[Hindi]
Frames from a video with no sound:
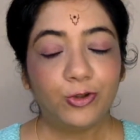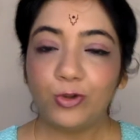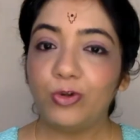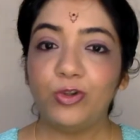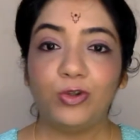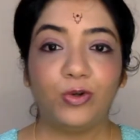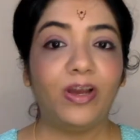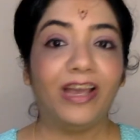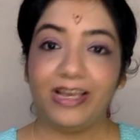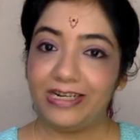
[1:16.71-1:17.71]
तो यू नो
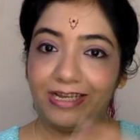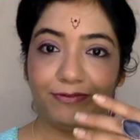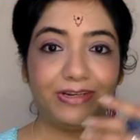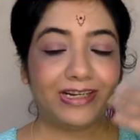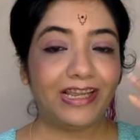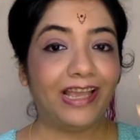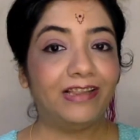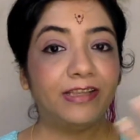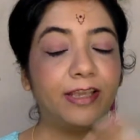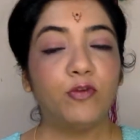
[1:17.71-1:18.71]
डेफिनेटली
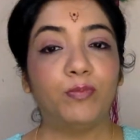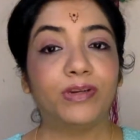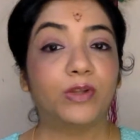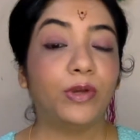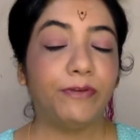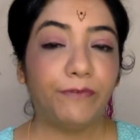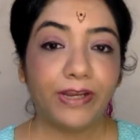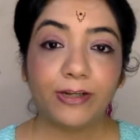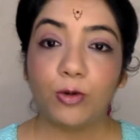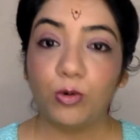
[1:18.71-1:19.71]
हेल्थ के ऊपर तो
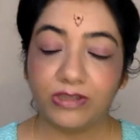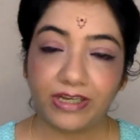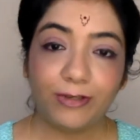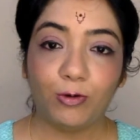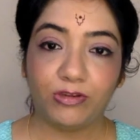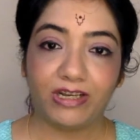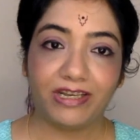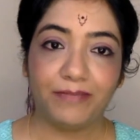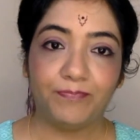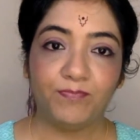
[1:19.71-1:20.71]
इफ़ेक्ट होता ही होता
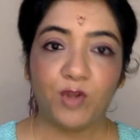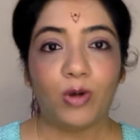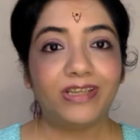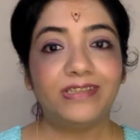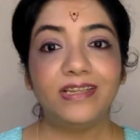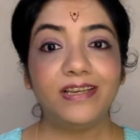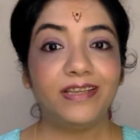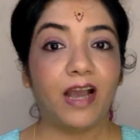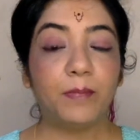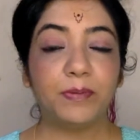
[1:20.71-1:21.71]
है और इसीलिए
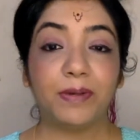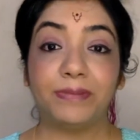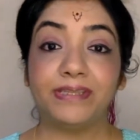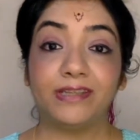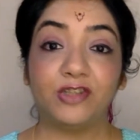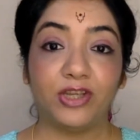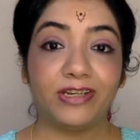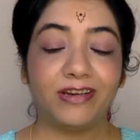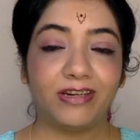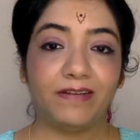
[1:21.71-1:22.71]
यहाँ पर मैं आपके साथ शेयर
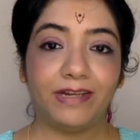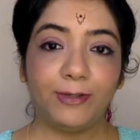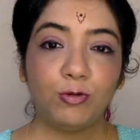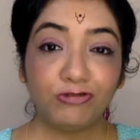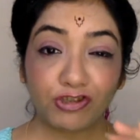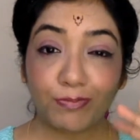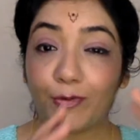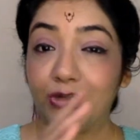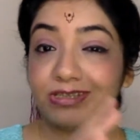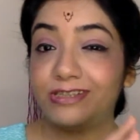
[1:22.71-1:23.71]
करने वाली हूँ कुछ
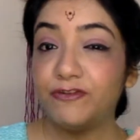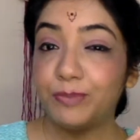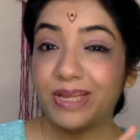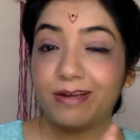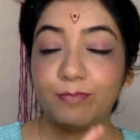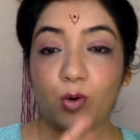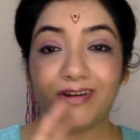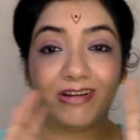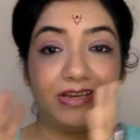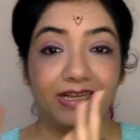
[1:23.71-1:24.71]
पॉजिटिव ब्रेकअप और
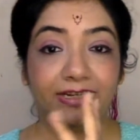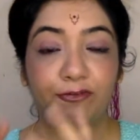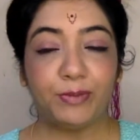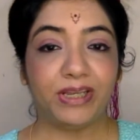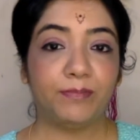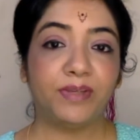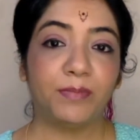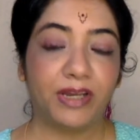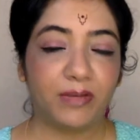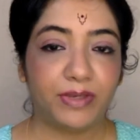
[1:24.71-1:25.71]
नेगेटिव ब्रेकअप के
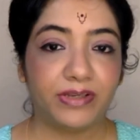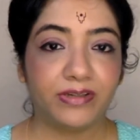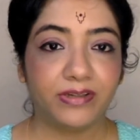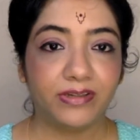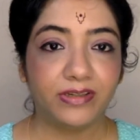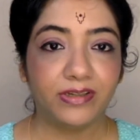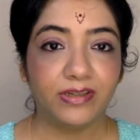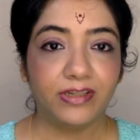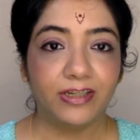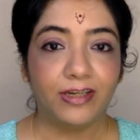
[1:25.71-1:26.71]
बारे में
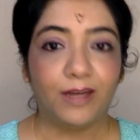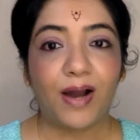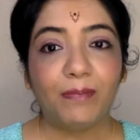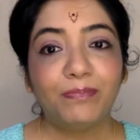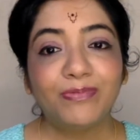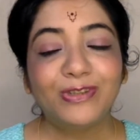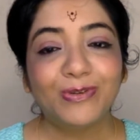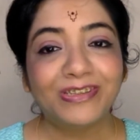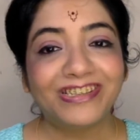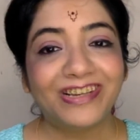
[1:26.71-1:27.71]
अब आप
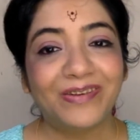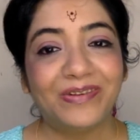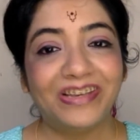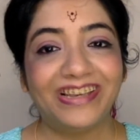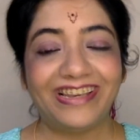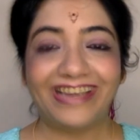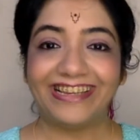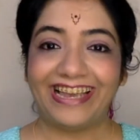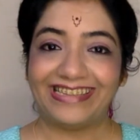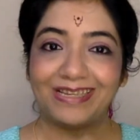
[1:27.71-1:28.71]
सोच रहे होंगे कि यार
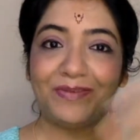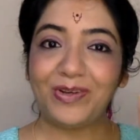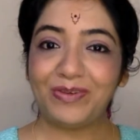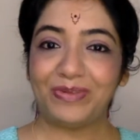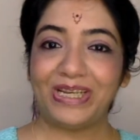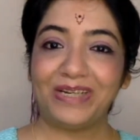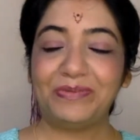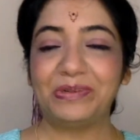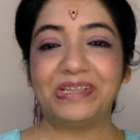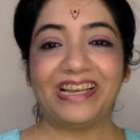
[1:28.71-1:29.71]
ऐसा भी कोई ब्रेकअप
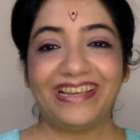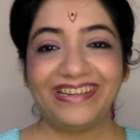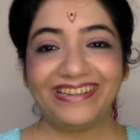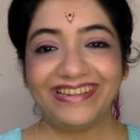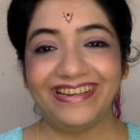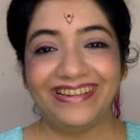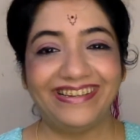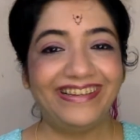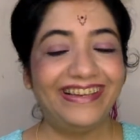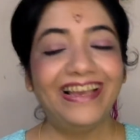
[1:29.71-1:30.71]
होता है
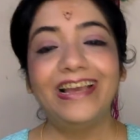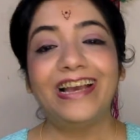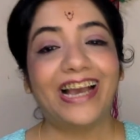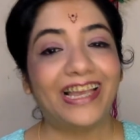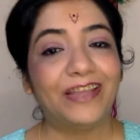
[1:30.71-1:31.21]
हाय